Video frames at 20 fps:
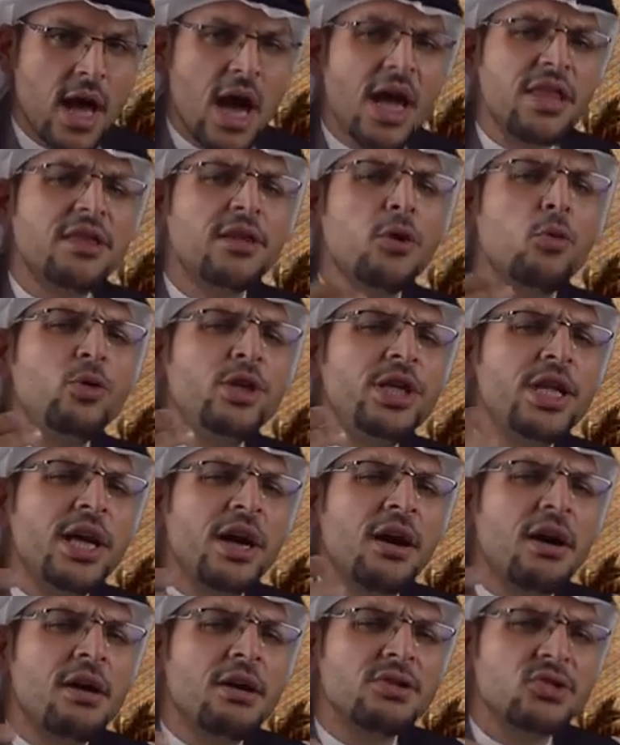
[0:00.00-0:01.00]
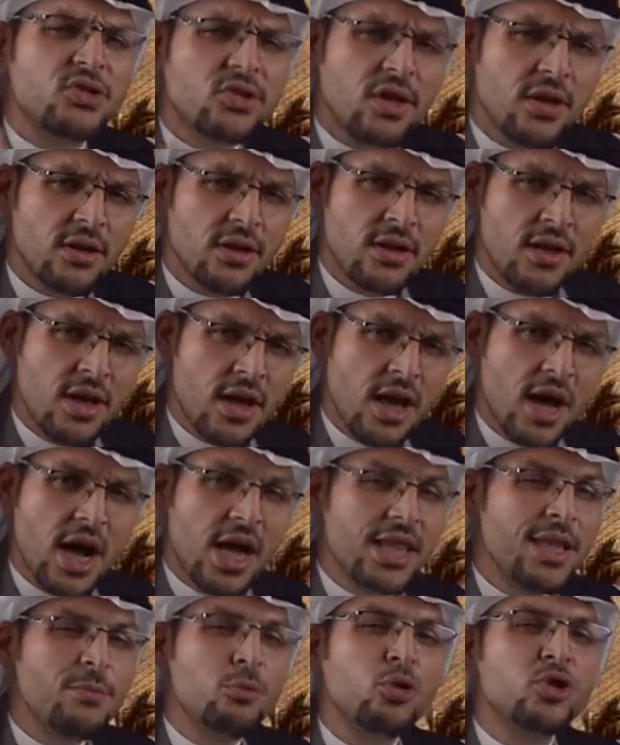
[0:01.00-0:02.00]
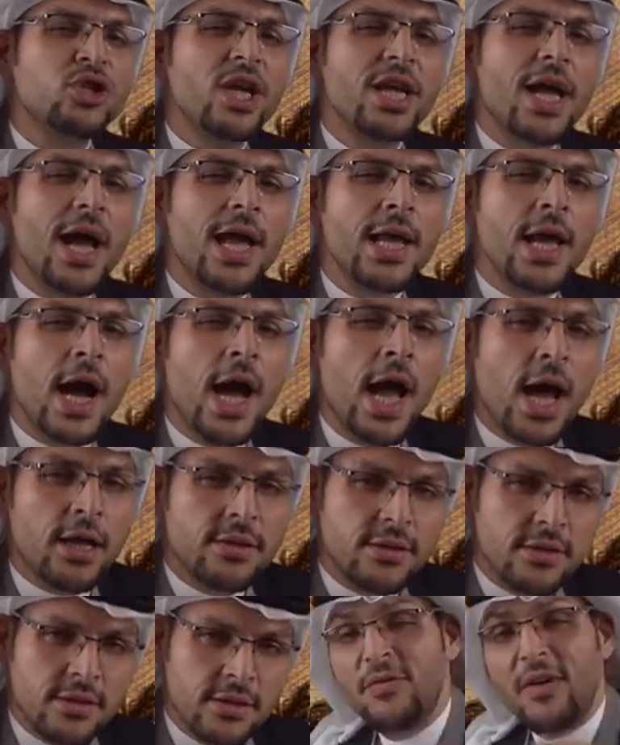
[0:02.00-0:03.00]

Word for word: هذه نوعيه خاصه هذه مو زي اي احد